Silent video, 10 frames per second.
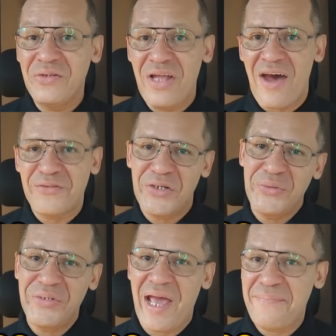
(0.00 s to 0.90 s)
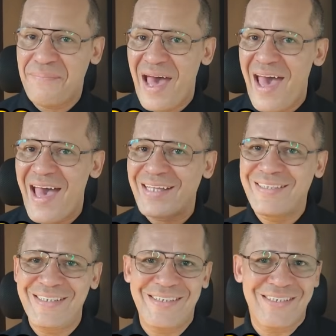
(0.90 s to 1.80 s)
Good afternoon! I'm
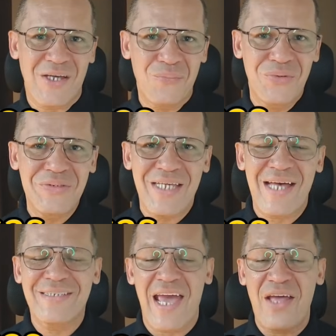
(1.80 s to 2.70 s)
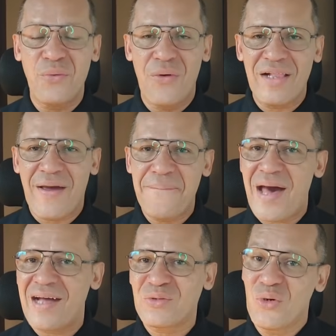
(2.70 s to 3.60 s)
back! This is Sam Brusas and welcome
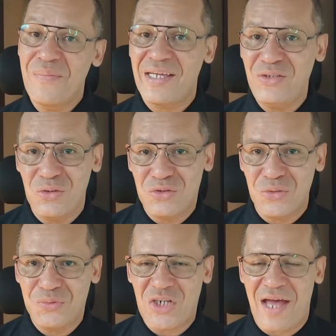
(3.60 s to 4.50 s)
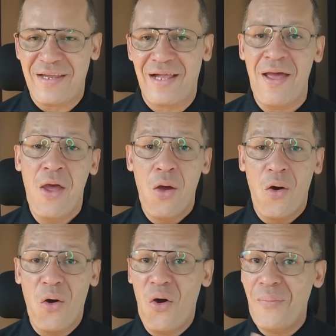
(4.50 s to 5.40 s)
back to my YouTube channel.
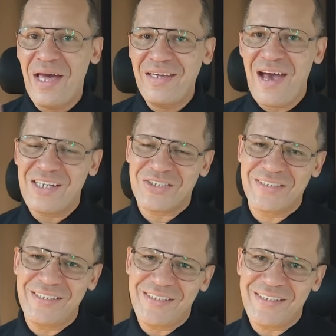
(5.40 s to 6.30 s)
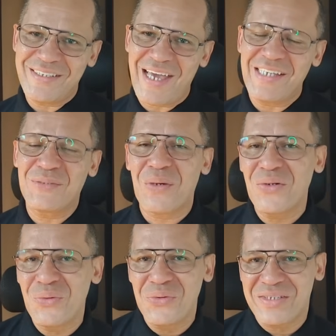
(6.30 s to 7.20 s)
Oh my gosh, this is it guys.
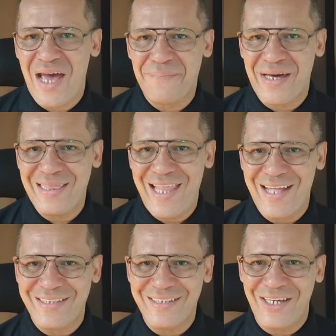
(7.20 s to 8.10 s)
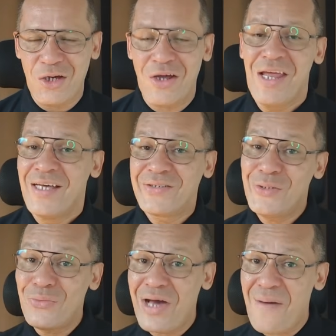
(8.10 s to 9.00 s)
Pag-uusapan natin ngayon,
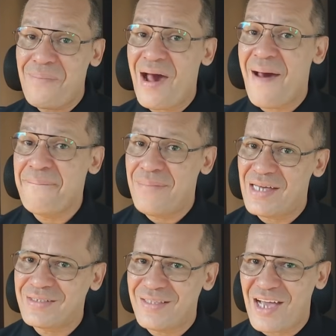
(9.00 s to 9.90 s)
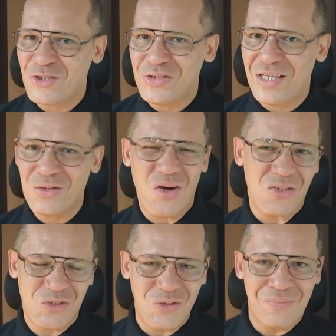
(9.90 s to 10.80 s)
sino nga ba ang best national
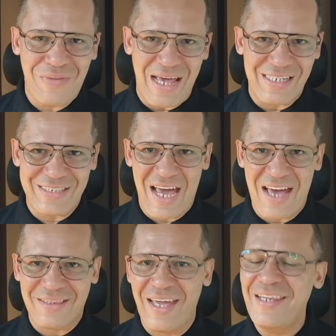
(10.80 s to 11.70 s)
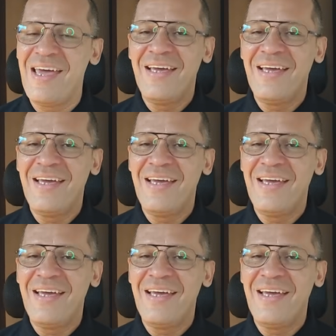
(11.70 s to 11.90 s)
costume para sa atin?